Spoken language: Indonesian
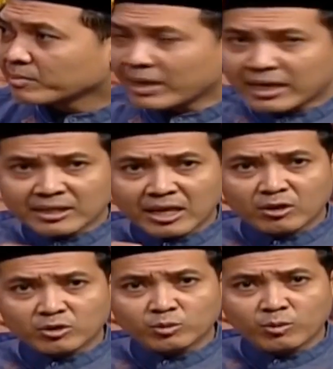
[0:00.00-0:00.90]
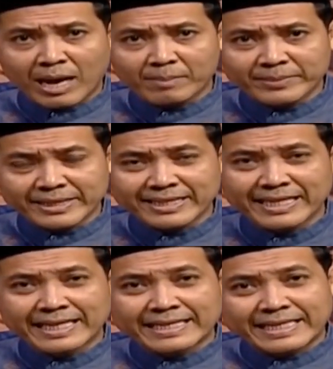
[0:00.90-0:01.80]
maka kalau suami
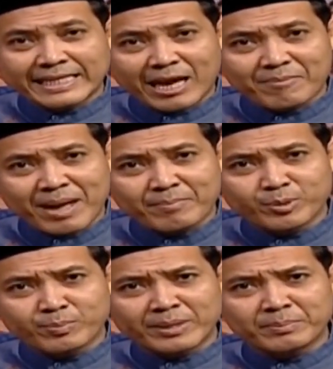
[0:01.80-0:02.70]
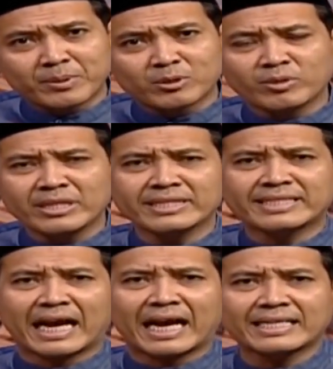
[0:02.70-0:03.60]
tidak mampu memenuhi
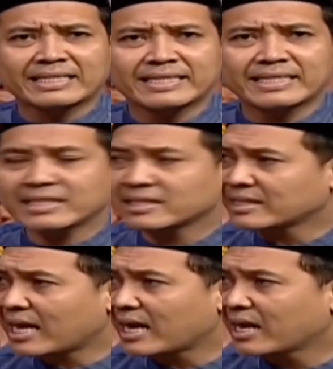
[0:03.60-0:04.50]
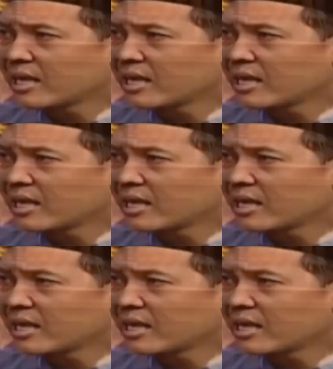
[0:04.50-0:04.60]
jangan disiksa